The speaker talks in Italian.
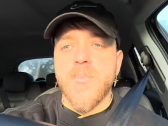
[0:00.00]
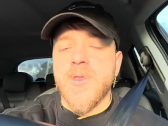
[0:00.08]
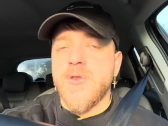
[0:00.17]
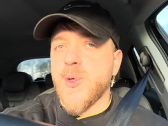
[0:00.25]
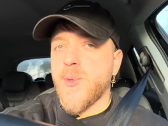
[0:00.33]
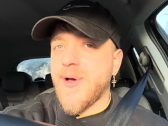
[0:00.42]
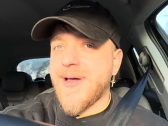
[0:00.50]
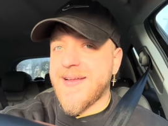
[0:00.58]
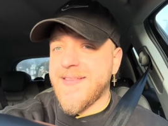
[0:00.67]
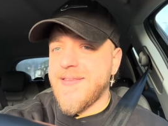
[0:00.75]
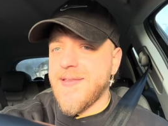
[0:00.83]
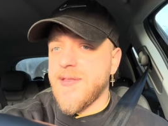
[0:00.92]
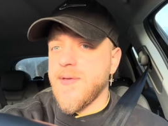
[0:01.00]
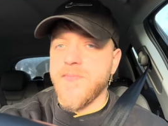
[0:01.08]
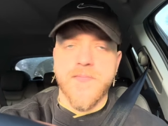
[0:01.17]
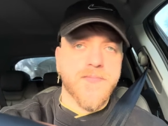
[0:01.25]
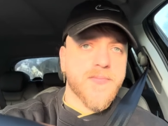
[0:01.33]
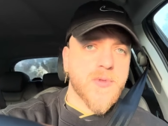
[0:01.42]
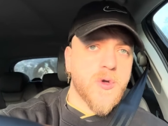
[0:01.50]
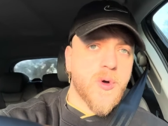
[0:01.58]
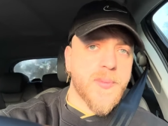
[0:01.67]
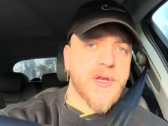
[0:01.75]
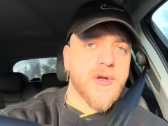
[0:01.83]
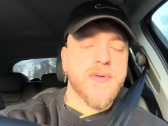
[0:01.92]
diciamo, graditi o
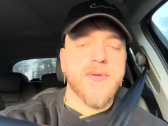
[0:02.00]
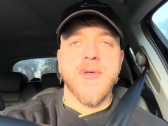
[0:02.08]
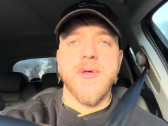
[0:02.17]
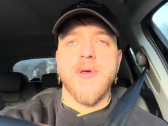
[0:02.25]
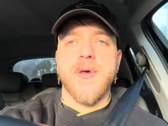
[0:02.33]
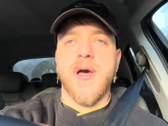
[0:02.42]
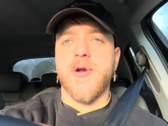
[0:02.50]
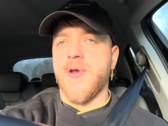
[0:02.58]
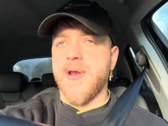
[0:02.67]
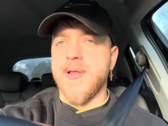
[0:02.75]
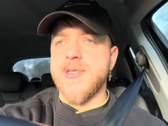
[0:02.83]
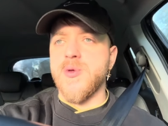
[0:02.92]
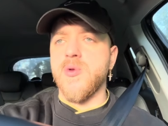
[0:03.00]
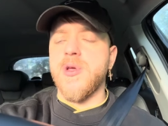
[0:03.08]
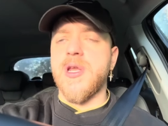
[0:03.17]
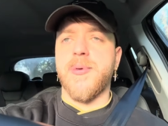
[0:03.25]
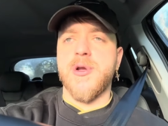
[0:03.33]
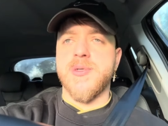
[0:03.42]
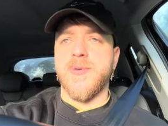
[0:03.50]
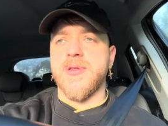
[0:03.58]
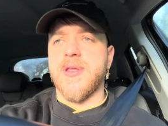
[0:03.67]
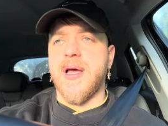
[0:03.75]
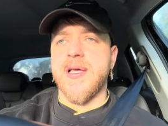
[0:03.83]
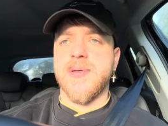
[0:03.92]
meno. Allora, innanzitutto il Napoli si
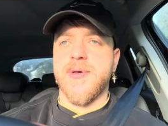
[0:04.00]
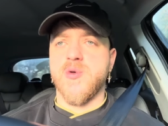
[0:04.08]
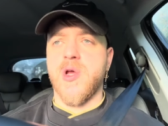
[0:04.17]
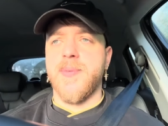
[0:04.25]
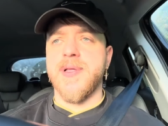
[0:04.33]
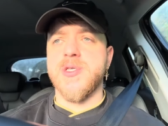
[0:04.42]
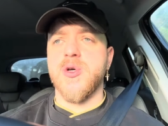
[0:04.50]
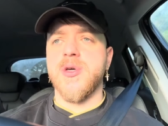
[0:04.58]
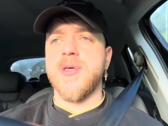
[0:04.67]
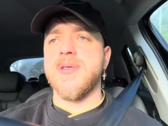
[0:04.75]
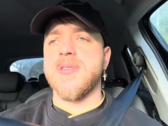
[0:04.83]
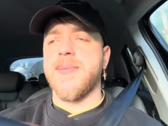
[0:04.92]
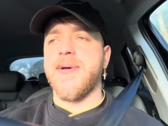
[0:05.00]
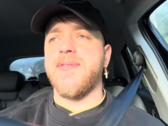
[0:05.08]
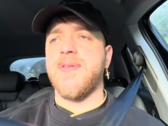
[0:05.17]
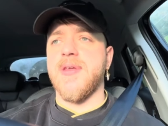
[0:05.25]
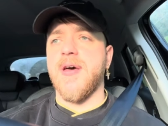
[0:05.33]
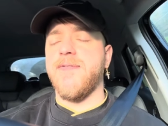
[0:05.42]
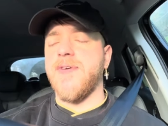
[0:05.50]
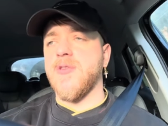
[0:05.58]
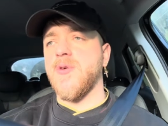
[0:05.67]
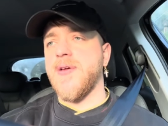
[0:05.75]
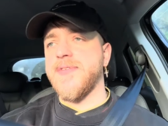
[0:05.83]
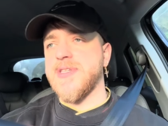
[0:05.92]
porta a casa Pasquale Mazzocchi, stamattina ha
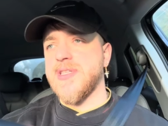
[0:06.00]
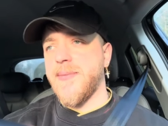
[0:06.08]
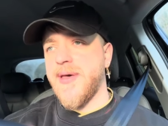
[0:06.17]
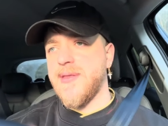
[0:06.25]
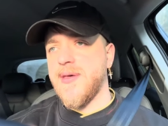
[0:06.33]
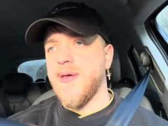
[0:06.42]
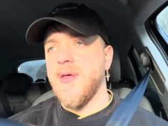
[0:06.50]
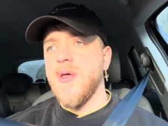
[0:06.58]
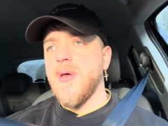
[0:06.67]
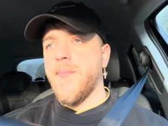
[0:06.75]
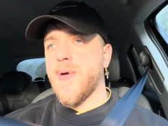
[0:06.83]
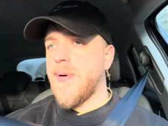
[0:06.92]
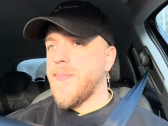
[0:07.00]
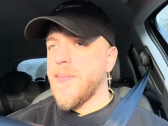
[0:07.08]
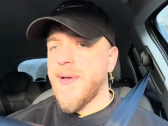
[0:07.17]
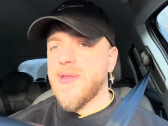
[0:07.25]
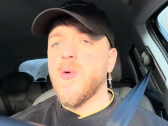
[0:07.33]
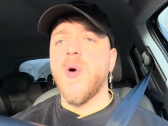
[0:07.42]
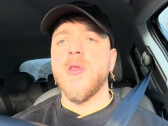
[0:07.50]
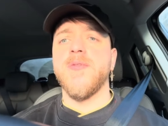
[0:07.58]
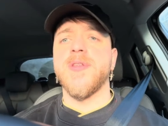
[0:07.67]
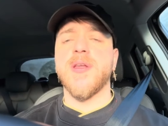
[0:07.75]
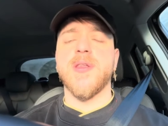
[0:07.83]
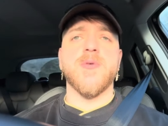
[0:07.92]
fatto le visite mediche, probabilmente quando
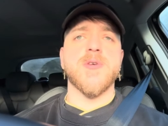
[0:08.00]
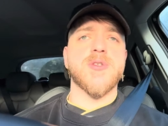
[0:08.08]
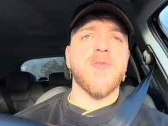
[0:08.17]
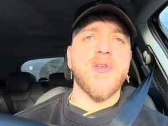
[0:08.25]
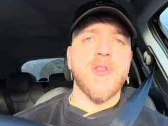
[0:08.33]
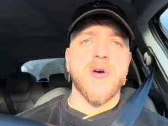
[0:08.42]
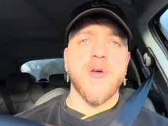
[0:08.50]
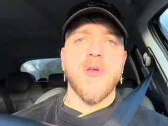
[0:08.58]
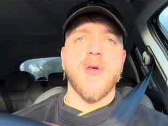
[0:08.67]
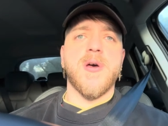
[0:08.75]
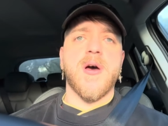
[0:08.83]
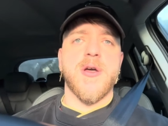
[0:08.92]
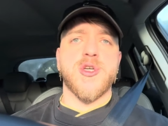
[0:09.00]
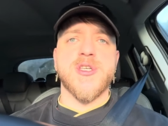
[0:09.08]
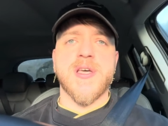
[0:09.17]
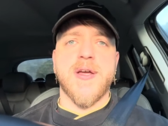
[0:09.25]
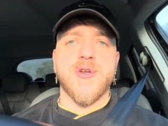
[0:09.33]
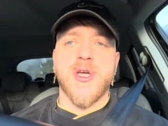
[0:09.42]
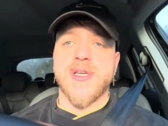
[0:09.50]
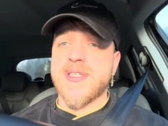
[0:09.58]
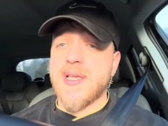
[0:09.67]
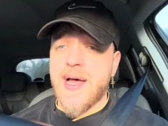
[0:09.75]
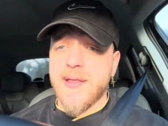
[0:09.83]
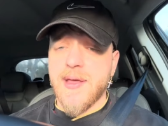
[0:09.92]
vedrete questo video eh, ci sarà già
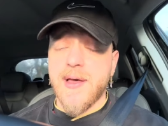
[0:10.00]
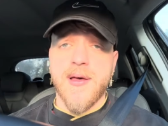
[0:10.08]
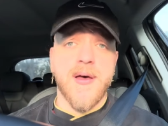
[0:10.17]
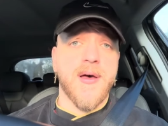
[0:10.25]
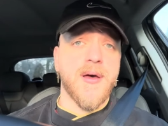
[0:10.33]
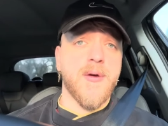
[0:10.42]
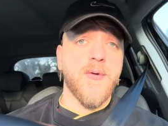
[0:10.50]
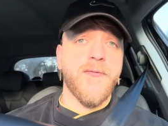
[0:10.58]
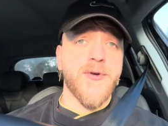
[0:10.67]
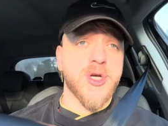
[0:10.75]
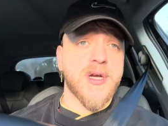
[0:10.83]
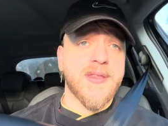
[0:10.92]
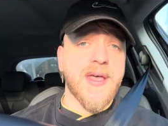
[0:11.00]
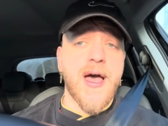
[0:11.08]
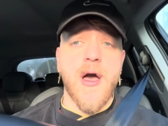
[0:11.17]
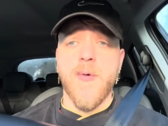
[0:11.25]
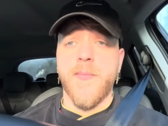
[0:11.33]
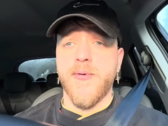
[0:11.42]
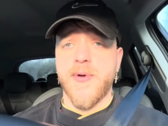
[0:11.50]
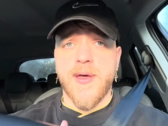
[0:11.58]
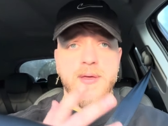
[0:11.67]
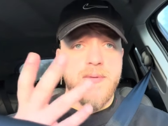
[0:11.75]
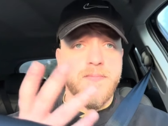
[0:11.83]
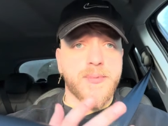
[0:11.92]
stata eh, l'ufficialità oppure
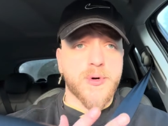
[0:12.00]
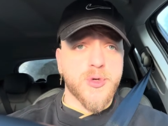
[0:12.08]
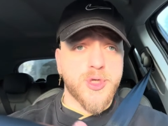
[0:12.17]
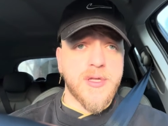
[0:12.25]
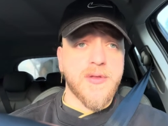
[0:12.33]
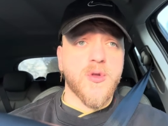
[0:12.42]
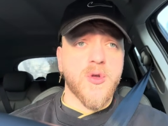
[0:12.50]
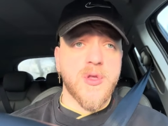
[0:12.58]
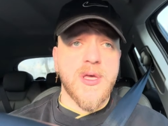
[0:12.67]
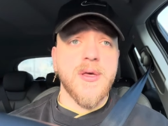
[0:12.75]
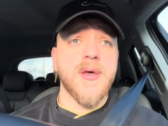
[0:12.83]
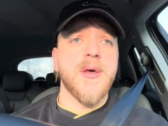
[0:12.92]
in procinto di,